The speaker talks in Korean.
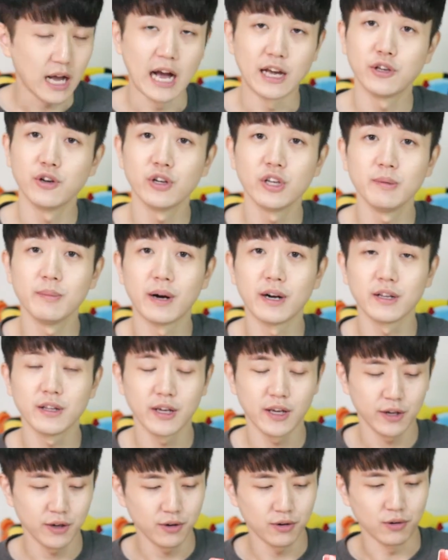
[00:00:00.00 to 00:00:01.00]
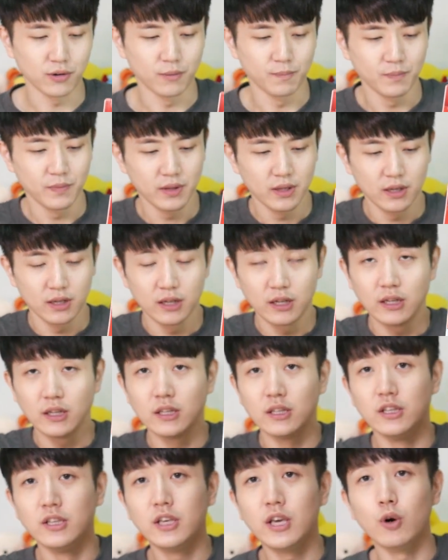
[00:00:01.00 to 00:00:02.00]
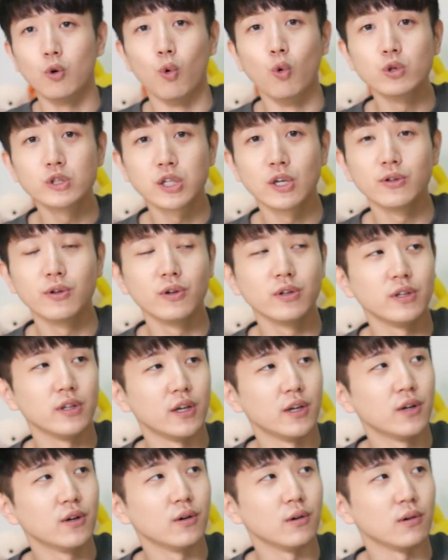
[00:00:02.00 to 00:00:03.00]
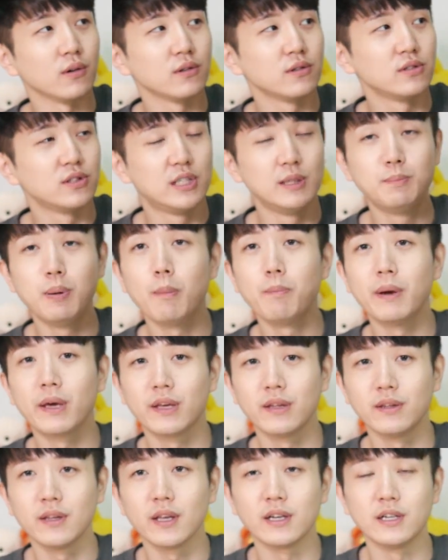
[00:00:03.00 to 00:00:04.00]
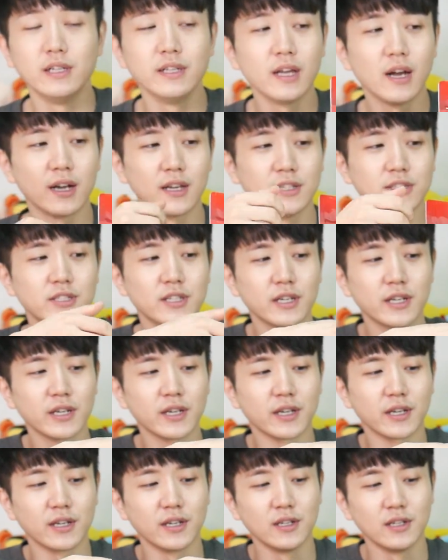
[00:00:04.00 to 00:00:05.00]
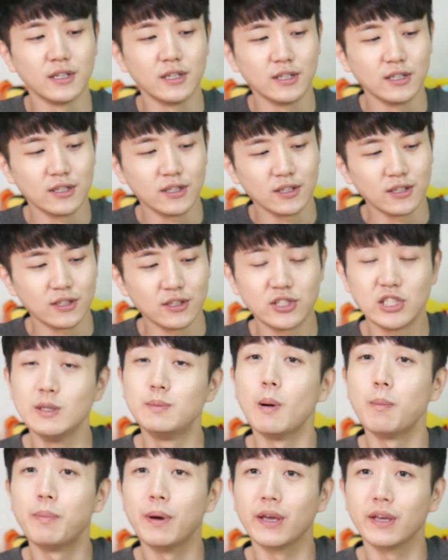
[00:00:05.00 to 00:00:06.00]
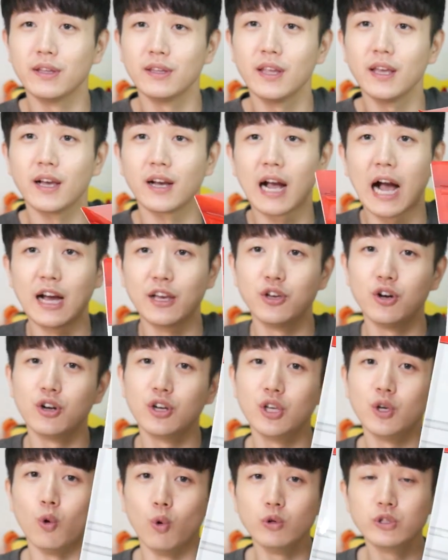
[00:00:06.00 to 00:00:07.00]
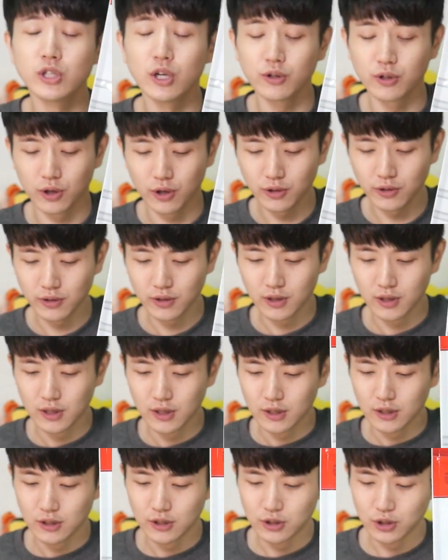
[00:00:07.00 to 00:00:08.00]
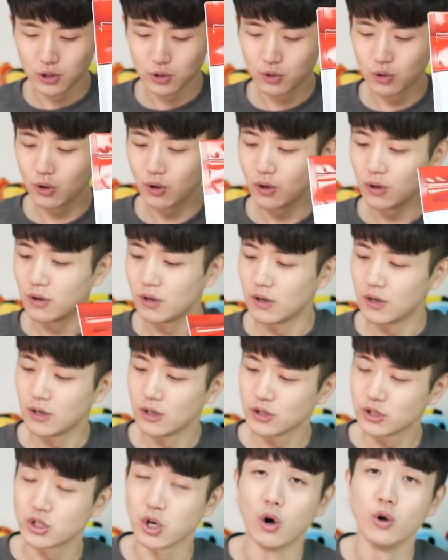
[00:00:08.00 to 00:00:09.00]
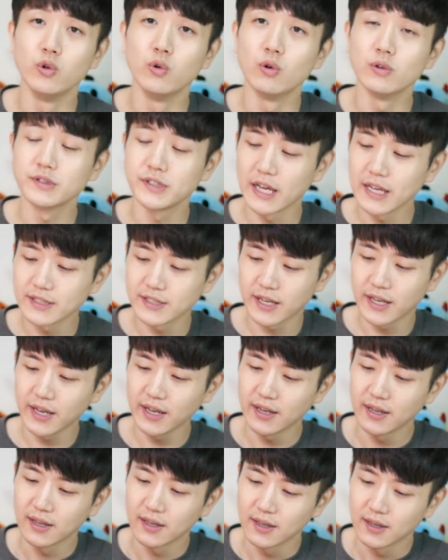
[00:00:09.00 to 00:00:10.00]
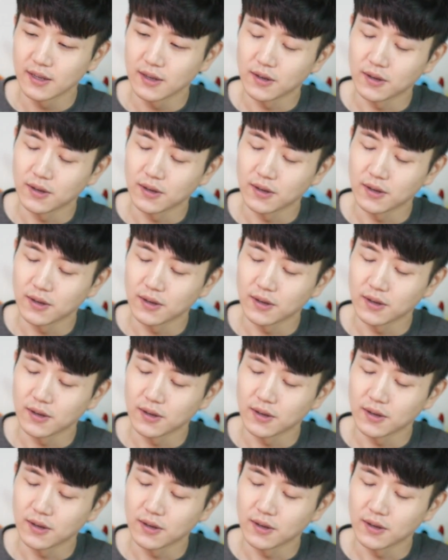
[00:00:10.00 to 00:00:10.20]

가격이 말이에요. 이게 5천원이에요 지퍼백인데 그냥 이제 지퍼백인데 가격이 5천원 그리고 전용 세제